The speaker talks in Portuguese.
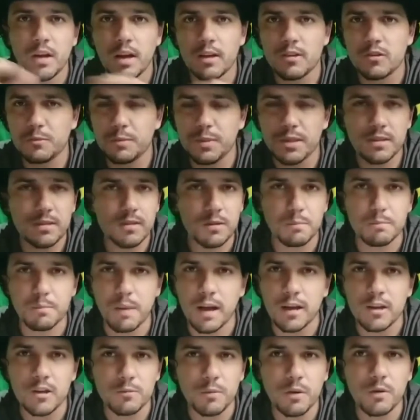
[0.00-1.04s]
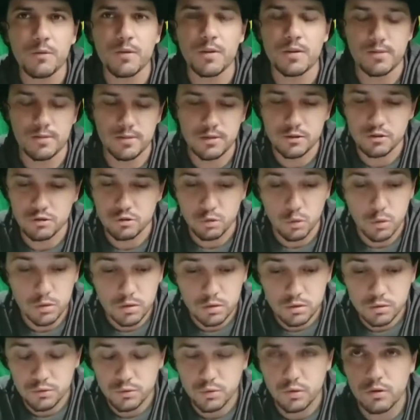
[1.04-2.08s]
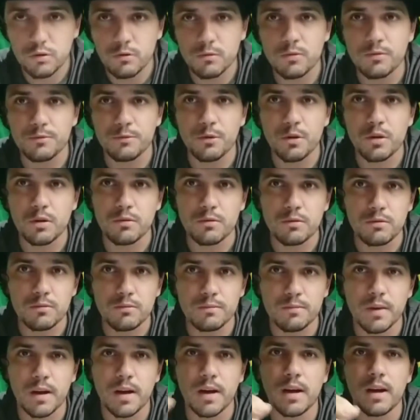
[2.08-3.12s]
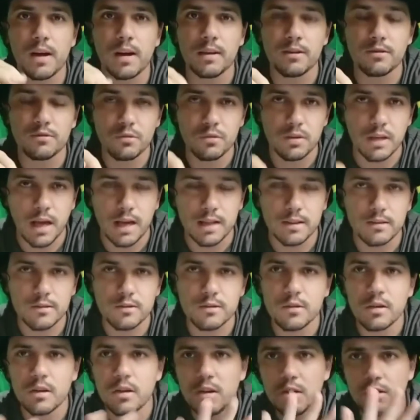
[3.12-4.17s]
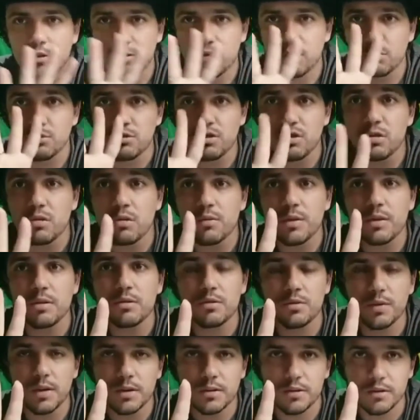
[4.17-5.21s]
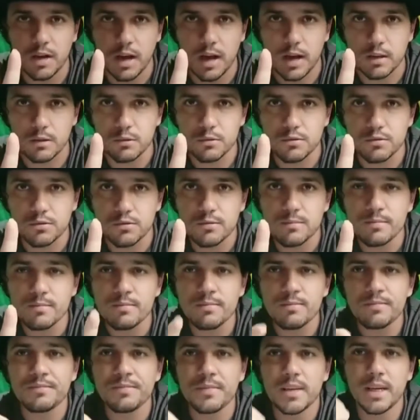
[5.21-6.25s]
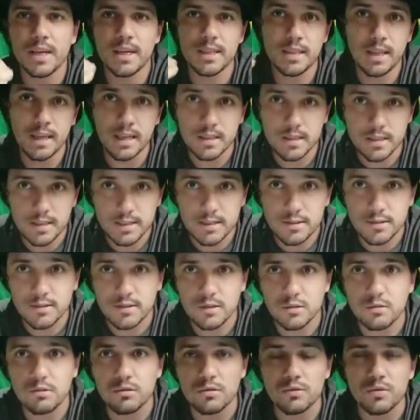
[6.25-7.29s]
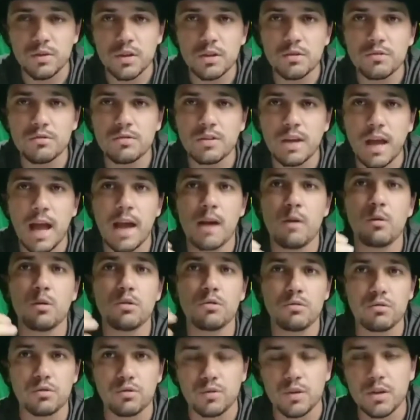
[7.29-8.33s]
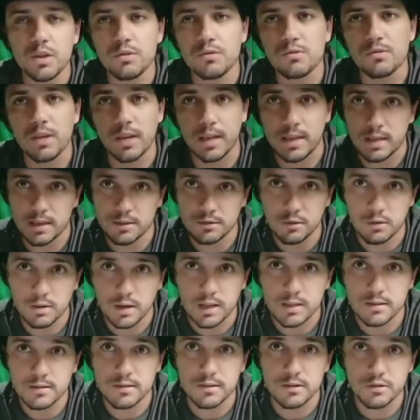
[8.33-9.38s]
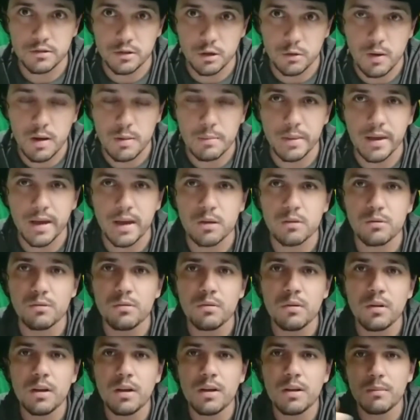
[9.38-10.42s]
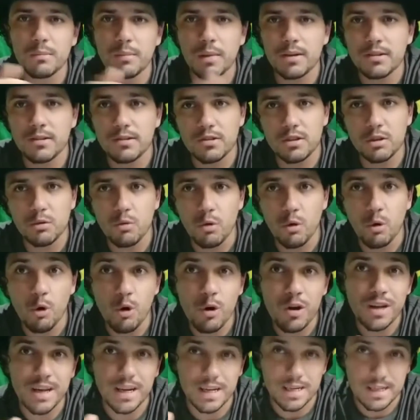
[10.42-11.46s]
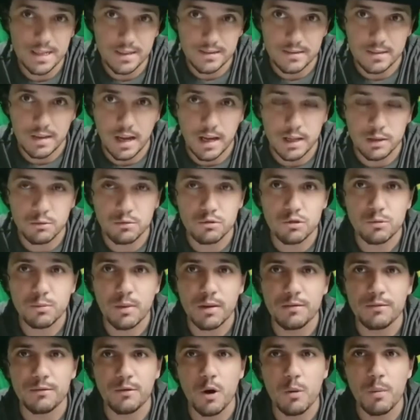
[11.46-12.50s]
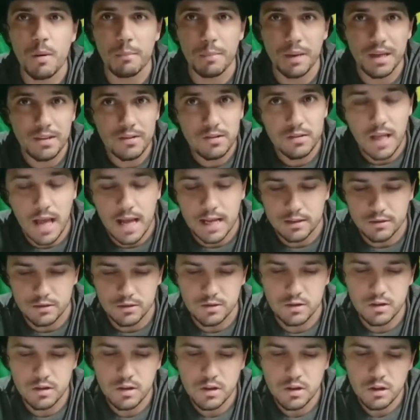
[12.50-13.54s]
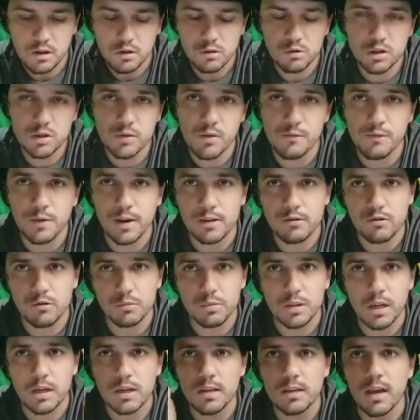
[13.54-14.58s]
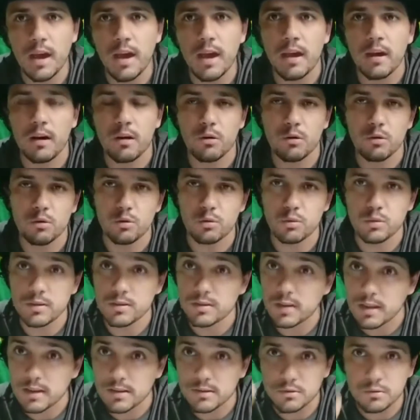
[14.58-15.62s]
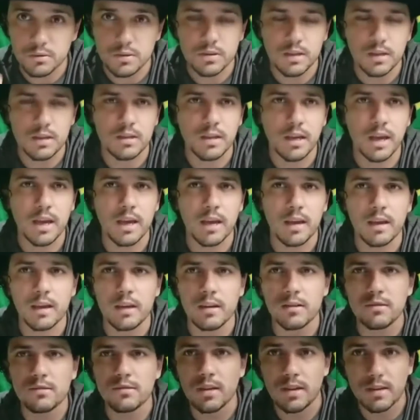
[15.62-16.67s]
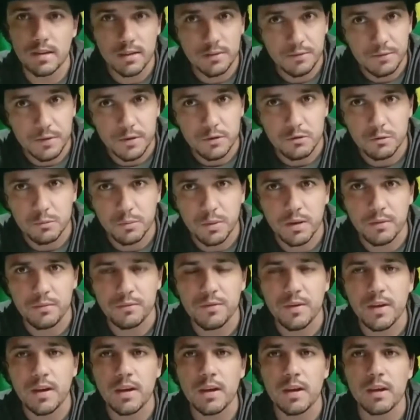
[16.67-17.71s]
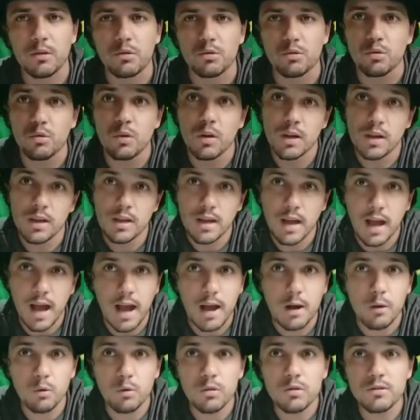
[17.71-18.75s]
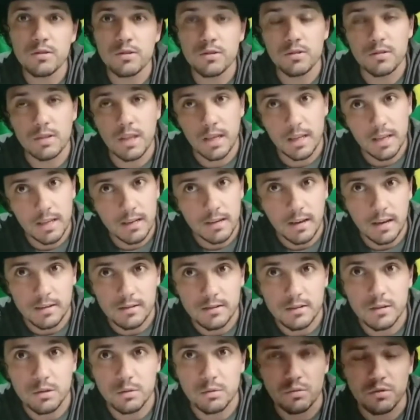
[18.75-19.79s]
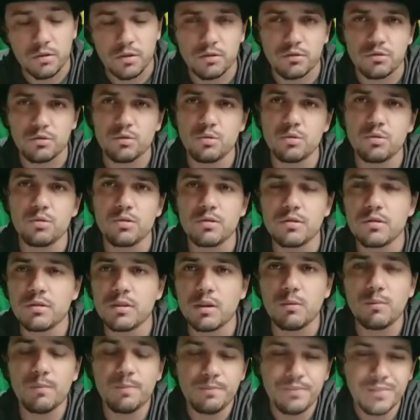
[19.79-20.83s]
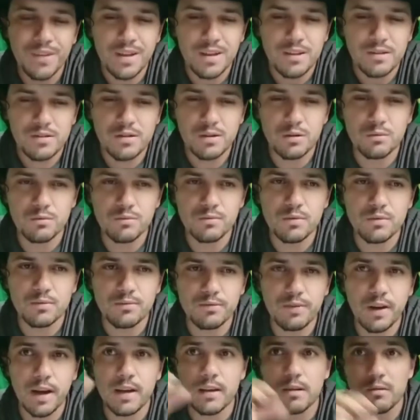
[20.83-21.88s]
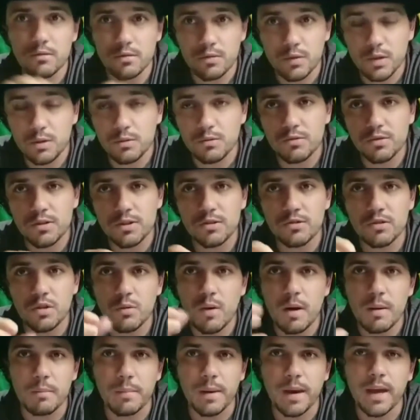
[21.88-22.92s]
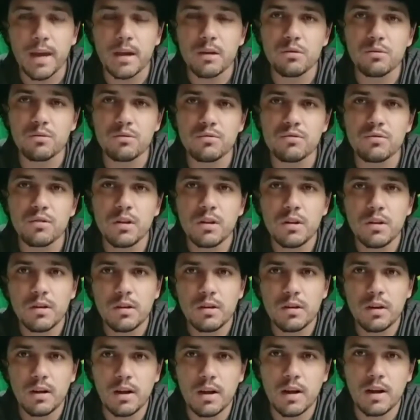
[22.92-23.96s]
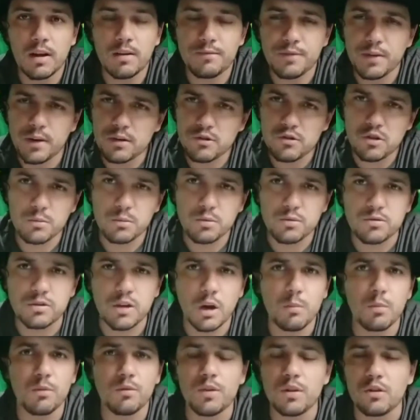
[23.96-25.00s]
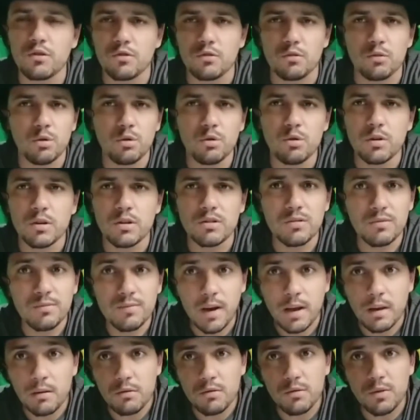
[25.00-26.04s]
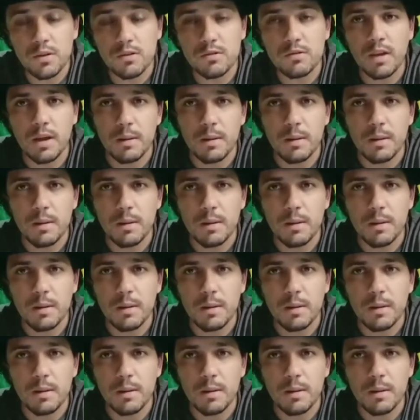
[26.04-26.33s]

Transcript: As principais profecias, todas foram, foram ah, estudadas. São cinco vídeos fechados. E dentro desses cinco vídeos, há outros vídeos relacionados que estão abertos, mas estão organizados de uma forma bem didática. Onde vamos falar sobre Daniel, Isaías 53, sacrifício perfeito, aonde teria nascido Jesus. Então, são vários vídeos que estão abertos, ah, falando sobre o Salmo 22, são vários vídeos